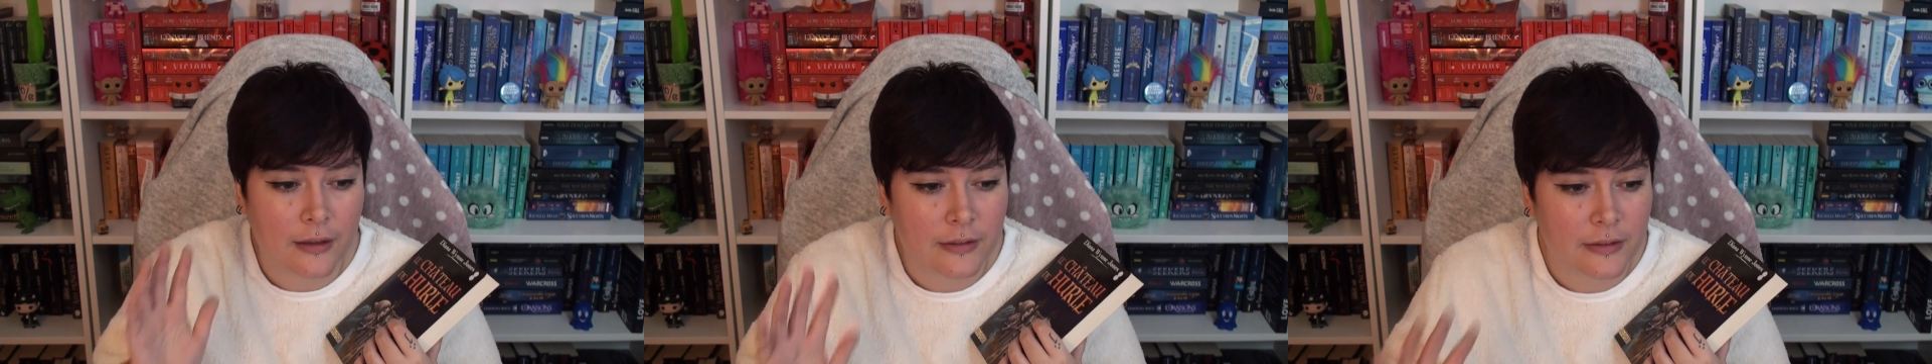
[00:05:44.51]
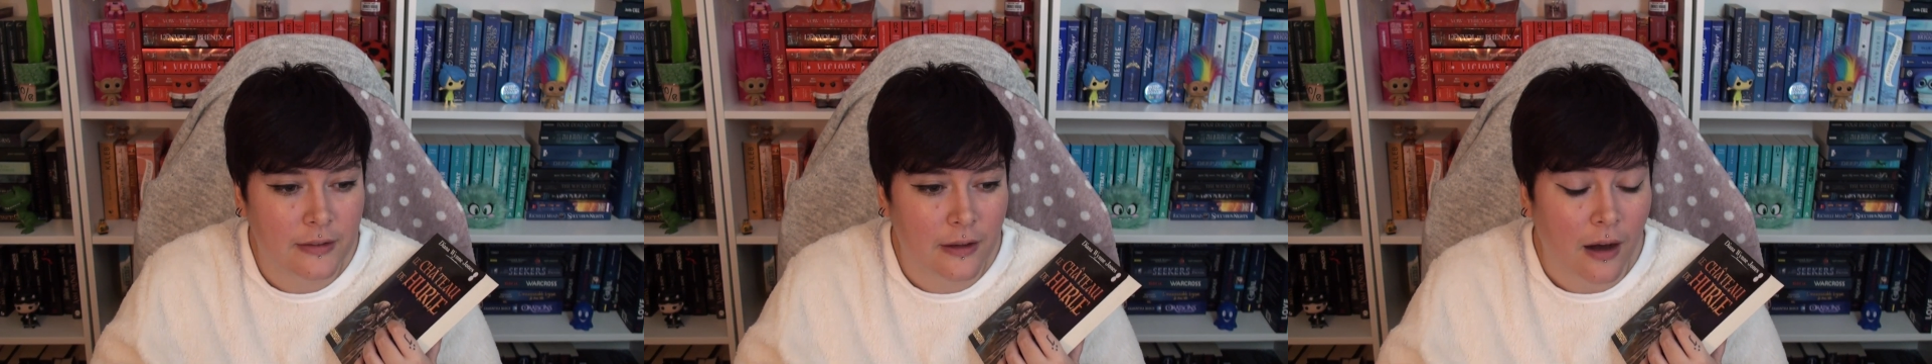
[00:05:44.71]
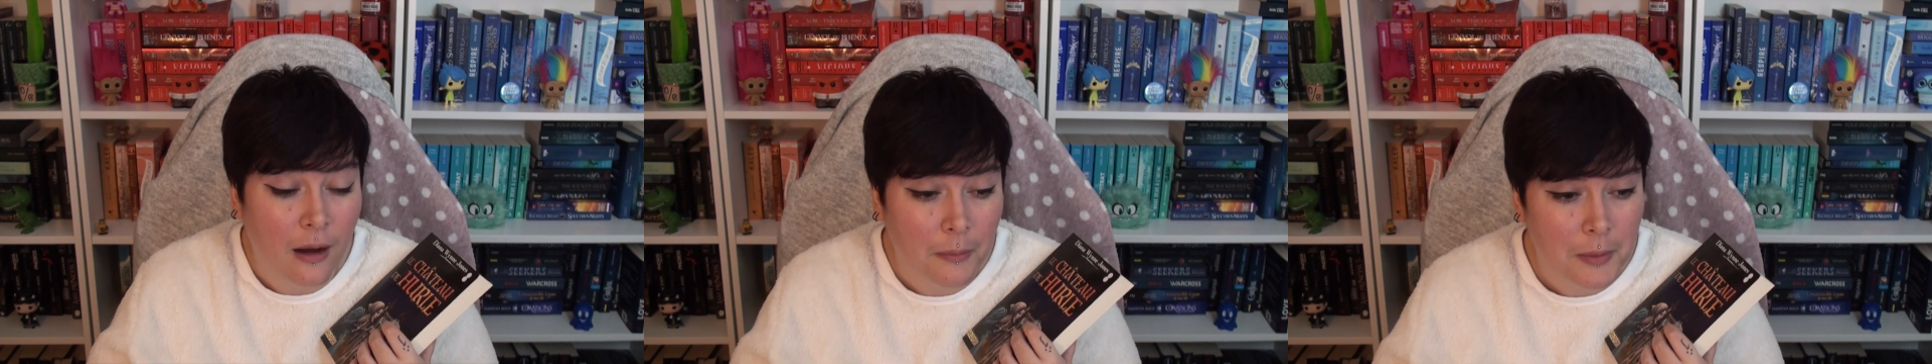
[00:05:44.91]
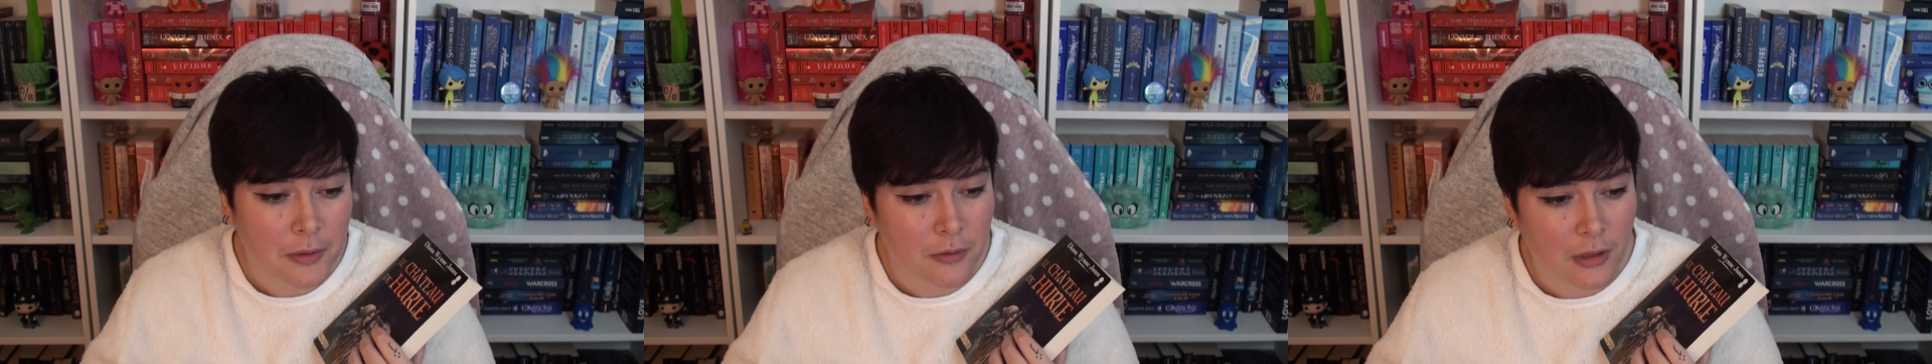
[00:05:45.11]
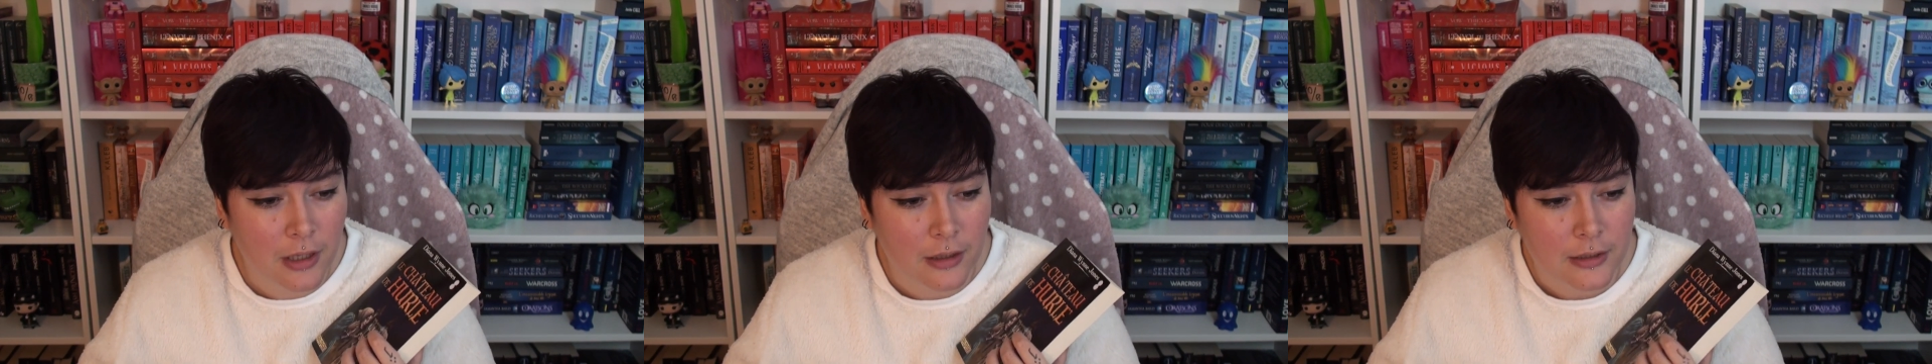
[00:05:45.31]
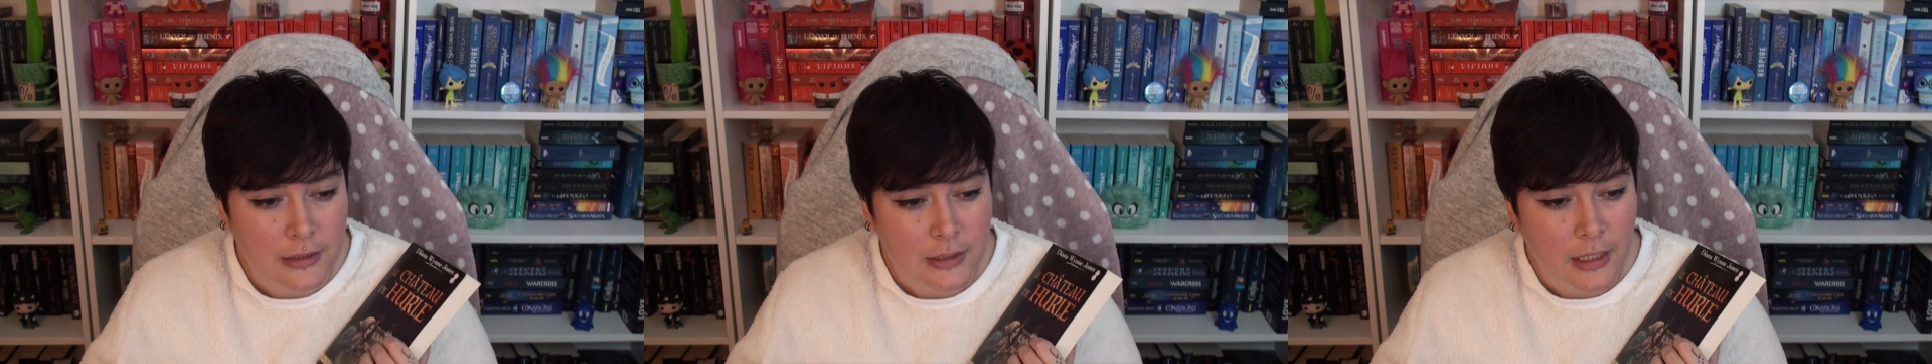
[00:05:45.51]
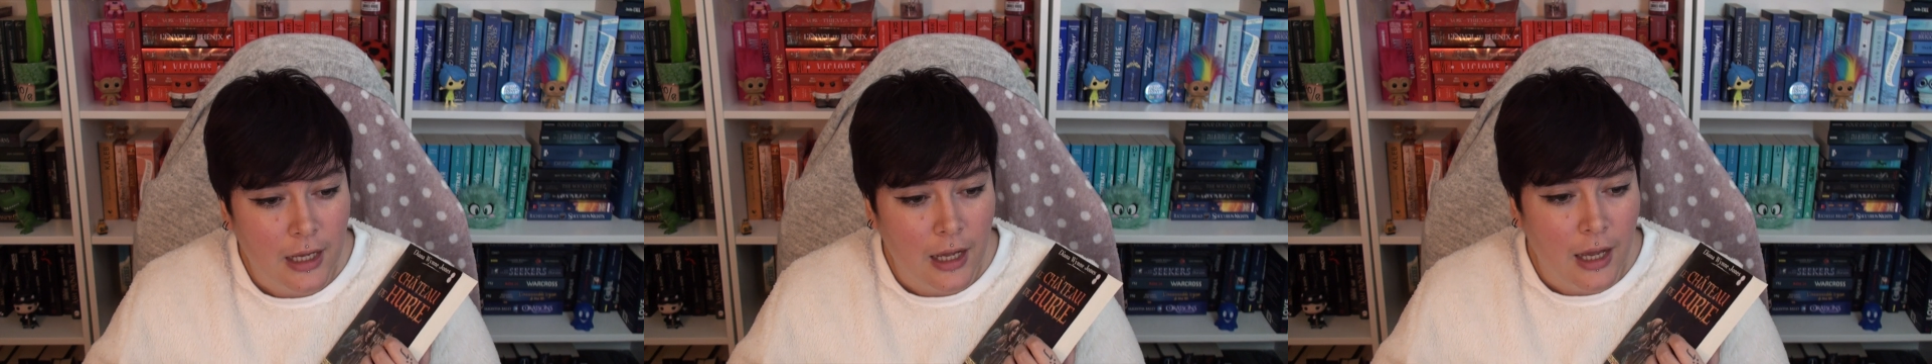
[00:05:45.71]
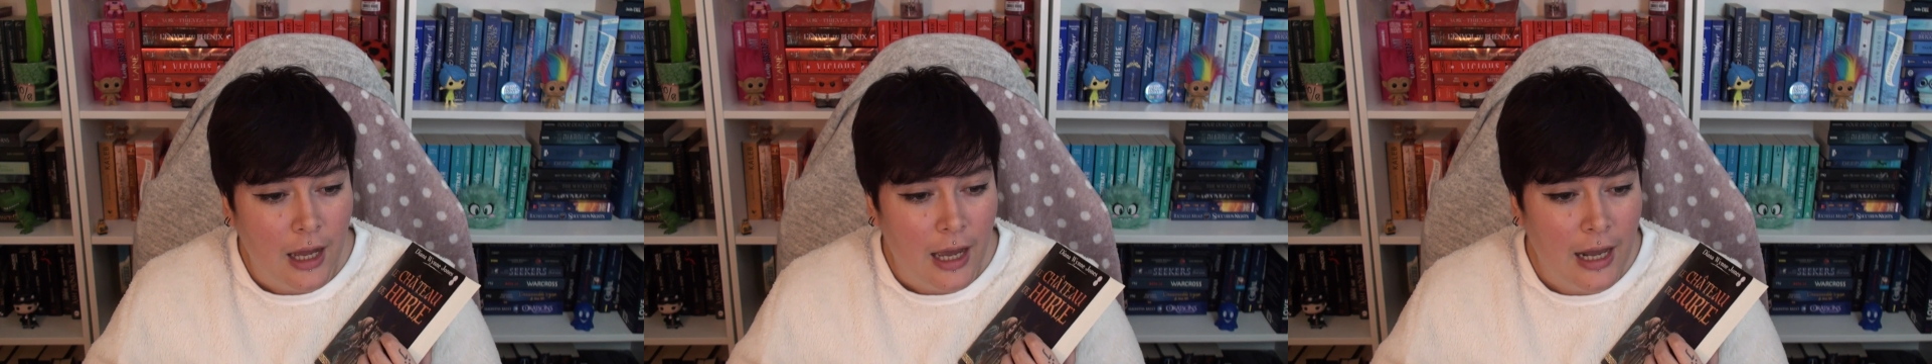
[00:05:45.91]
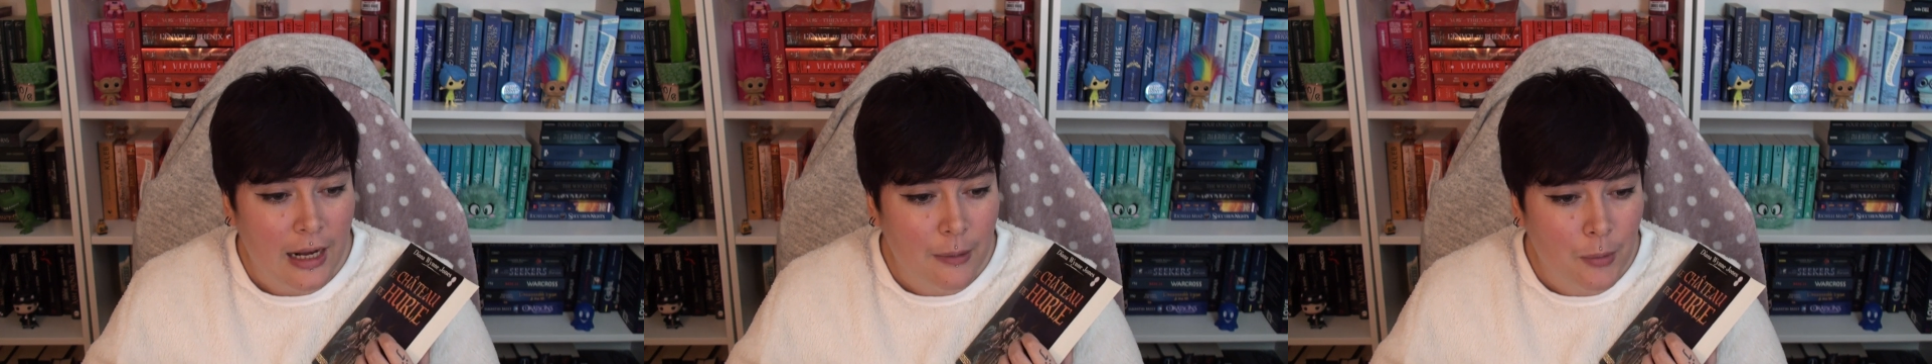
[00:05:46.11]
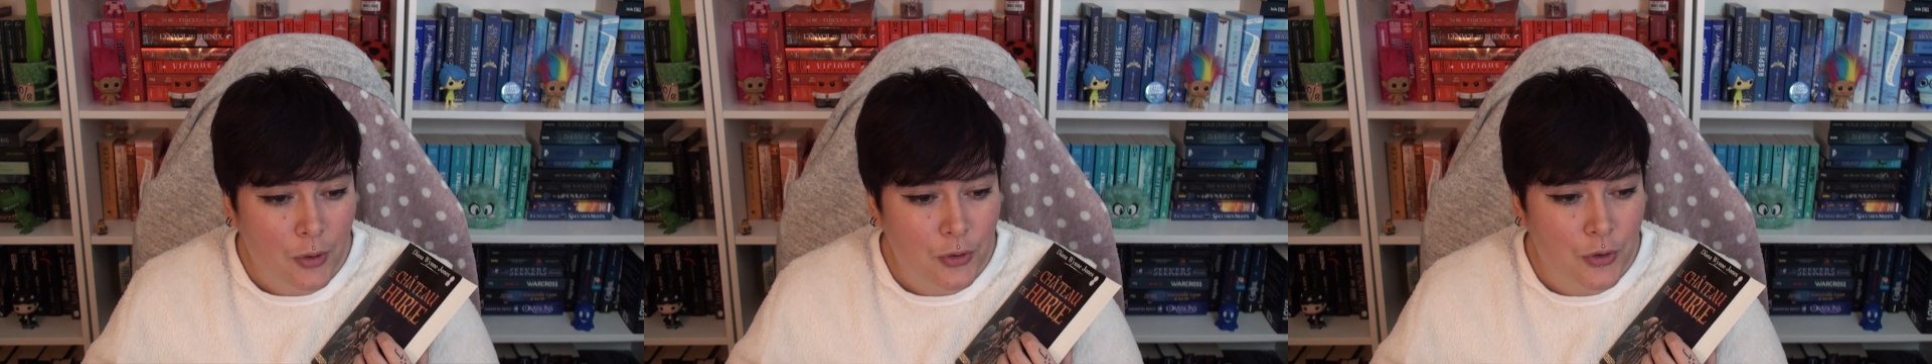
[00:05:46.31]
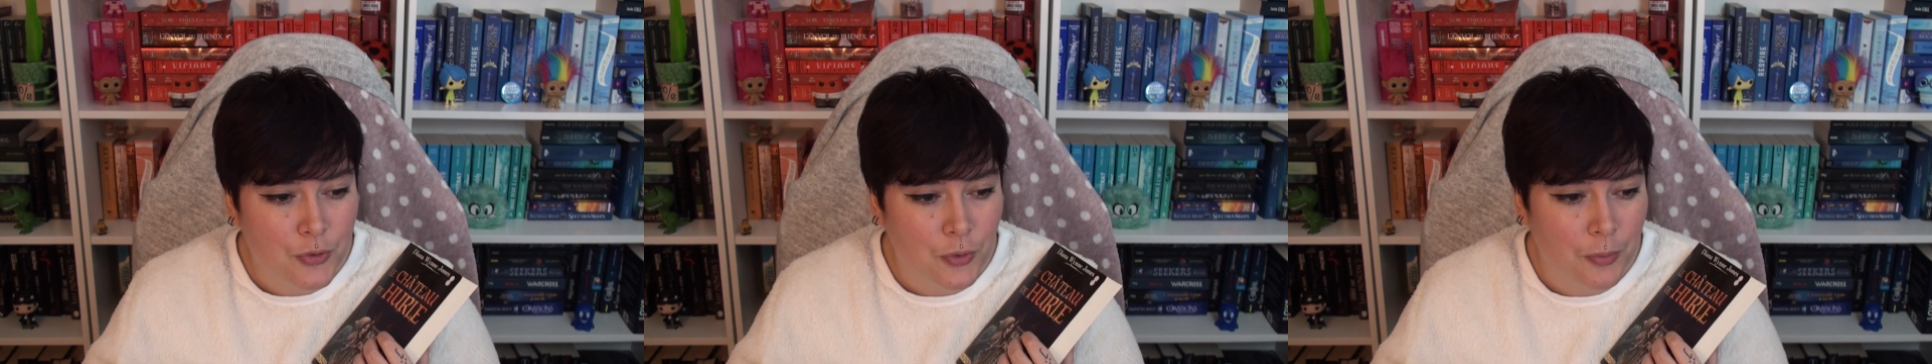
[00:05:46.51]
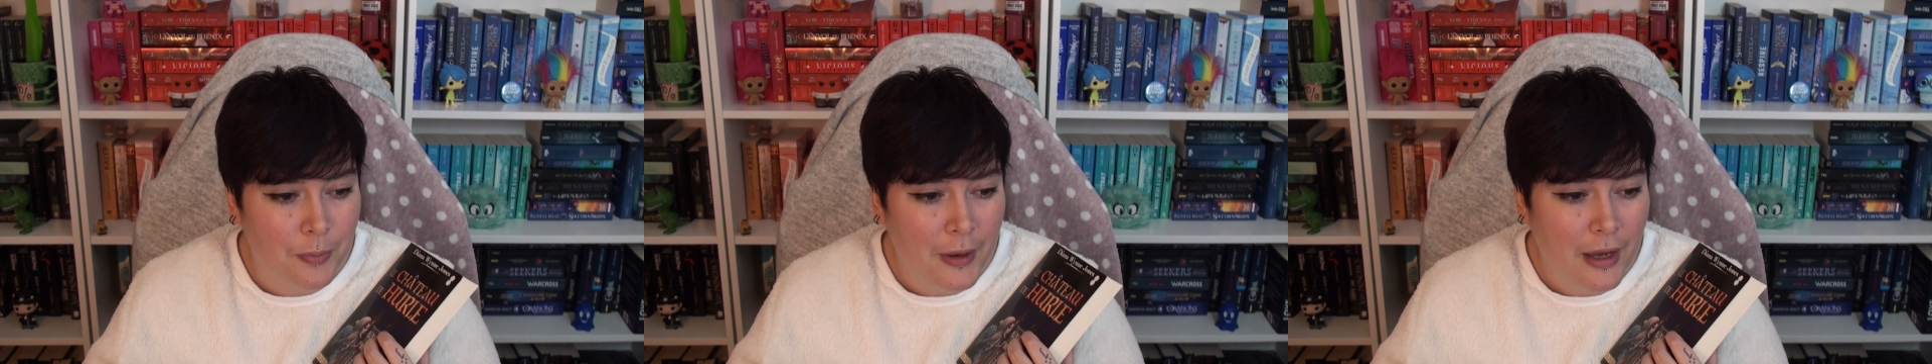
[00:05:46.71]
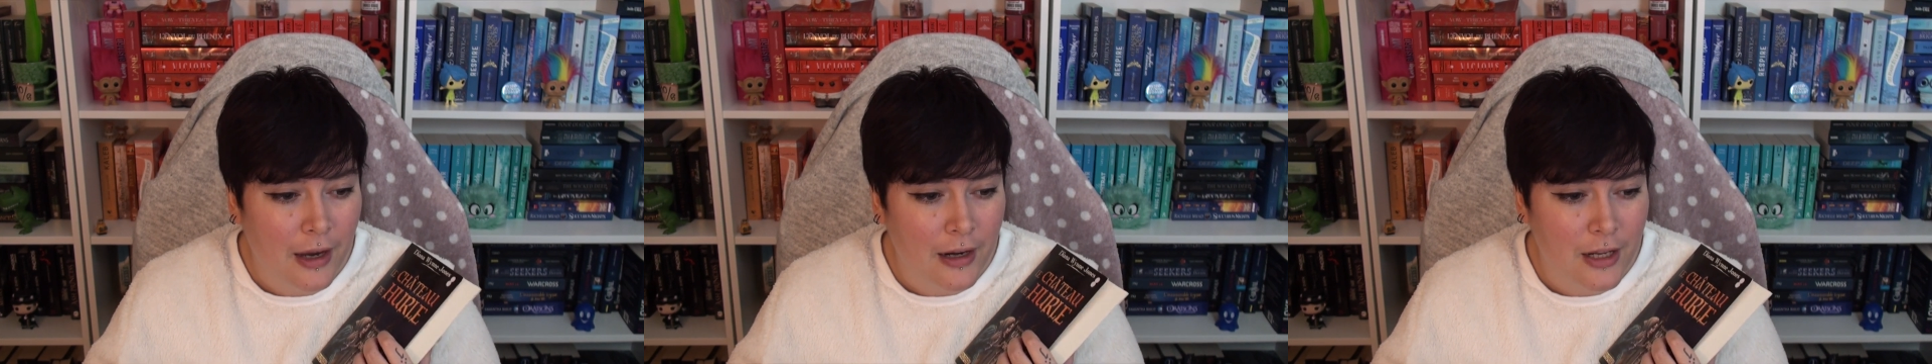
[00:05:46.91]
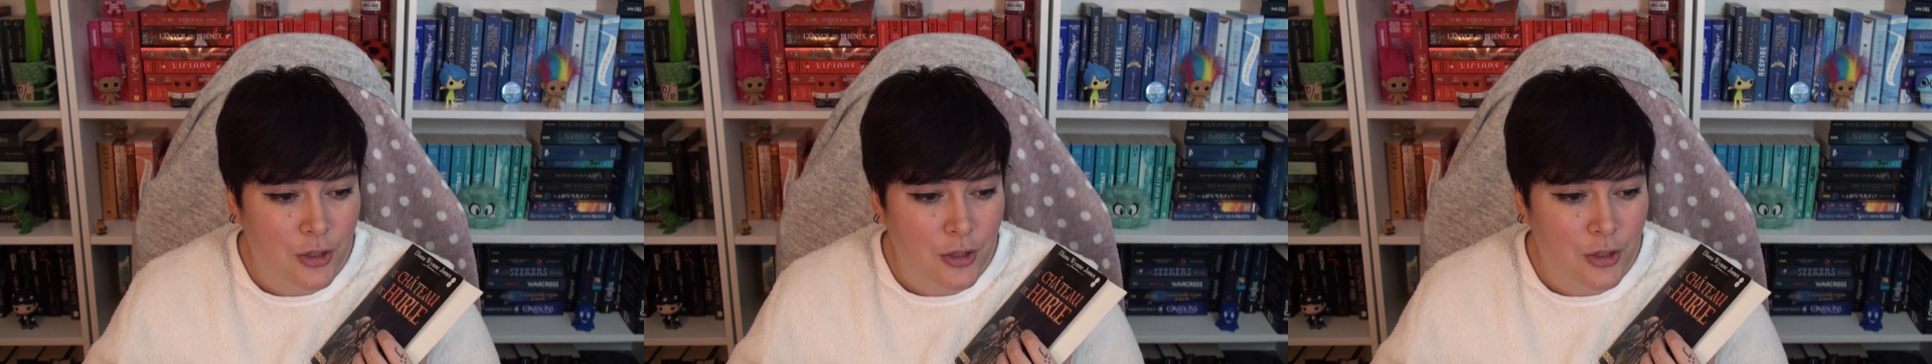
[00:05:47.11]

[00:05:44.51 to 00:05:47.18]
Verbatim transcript: etc. Mais voilà. À la mort de son père,